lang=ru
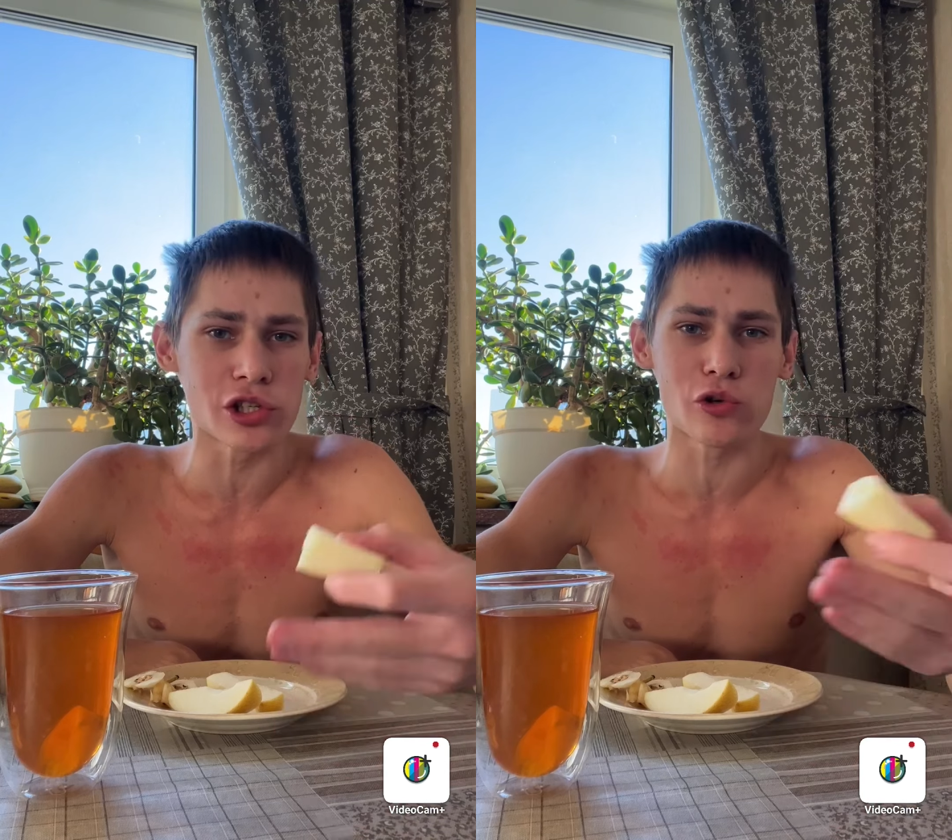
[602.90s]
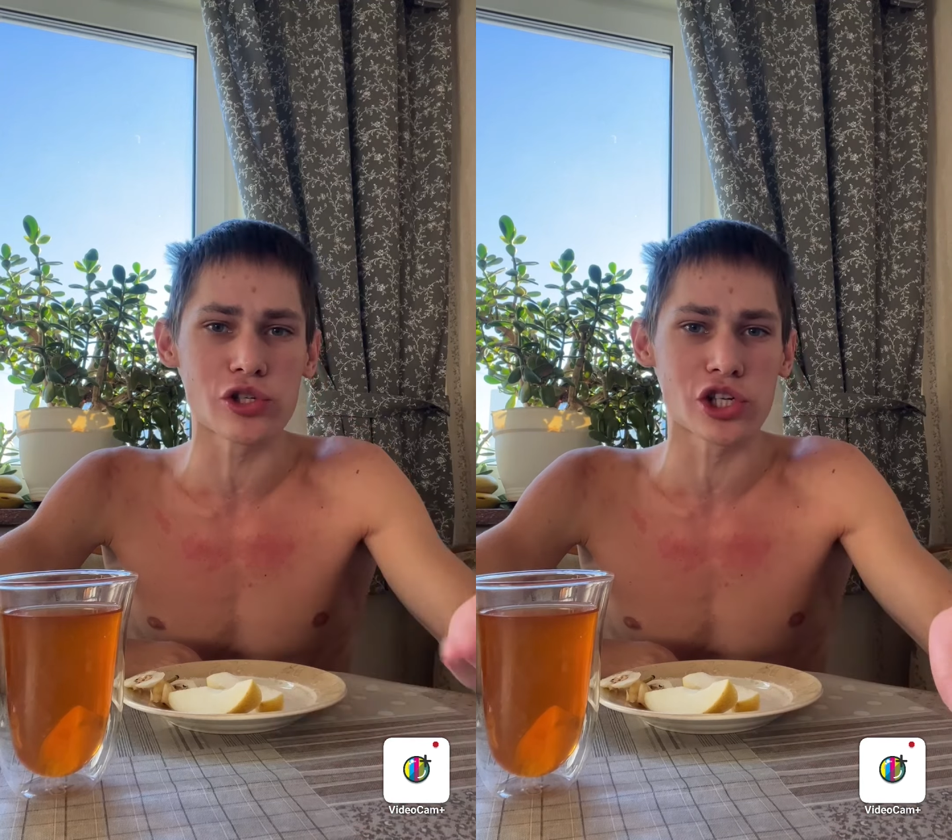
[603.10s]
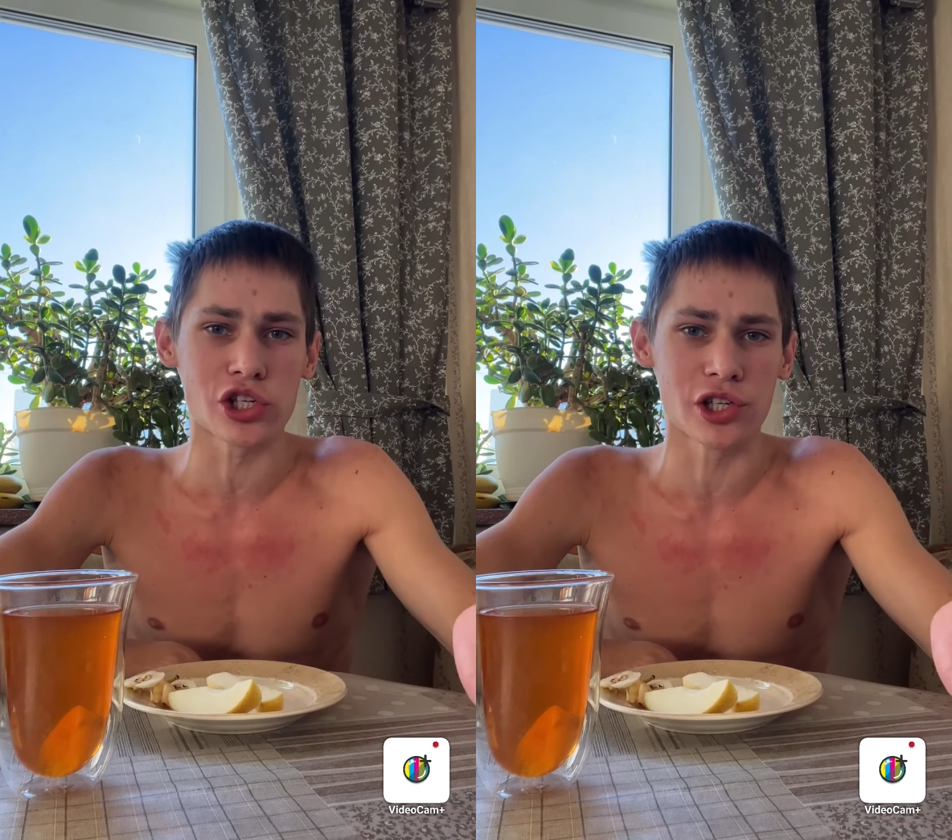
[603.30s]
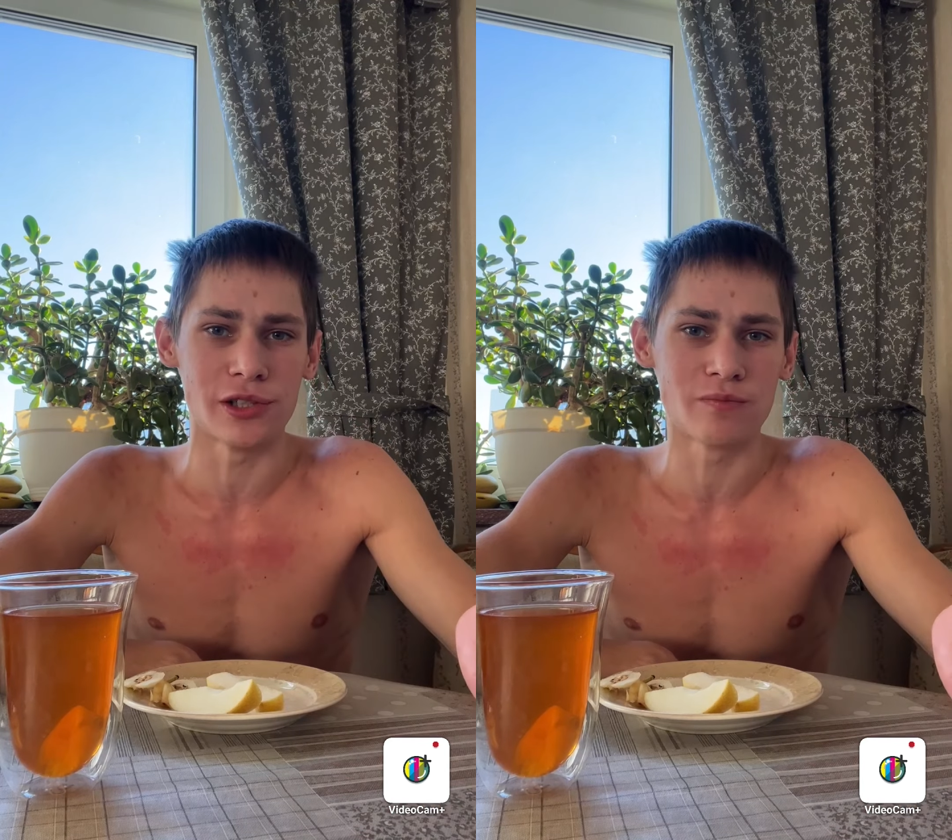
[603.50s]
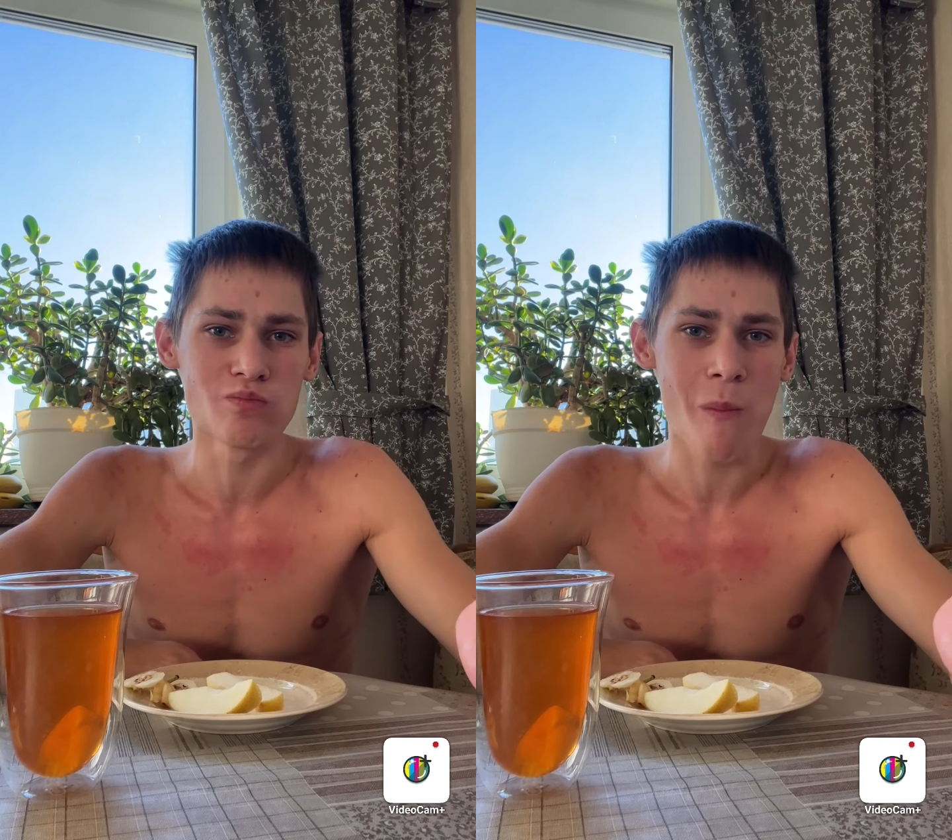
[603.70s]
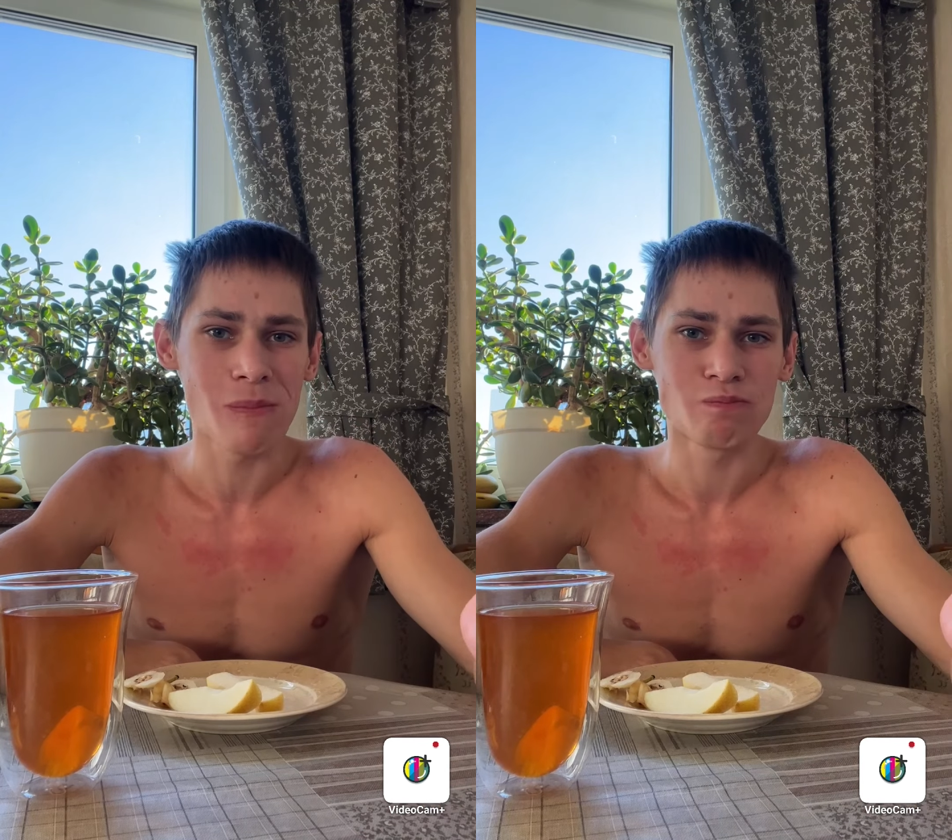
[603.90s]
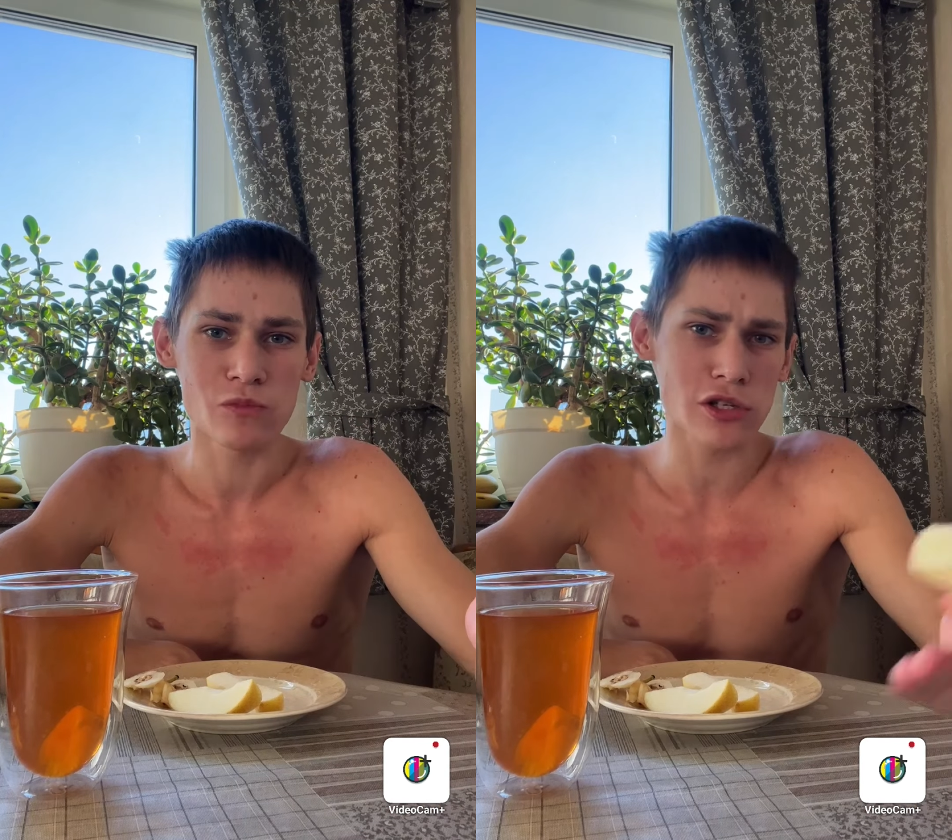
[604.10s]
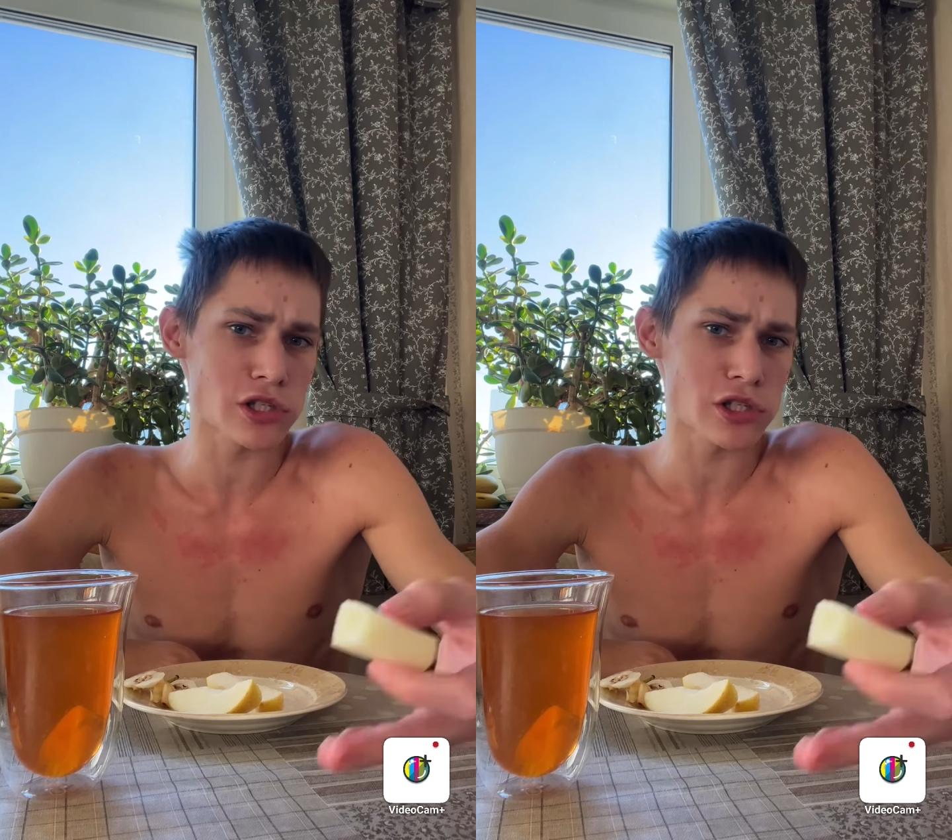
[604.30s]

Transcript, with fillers: хочешь ты. Если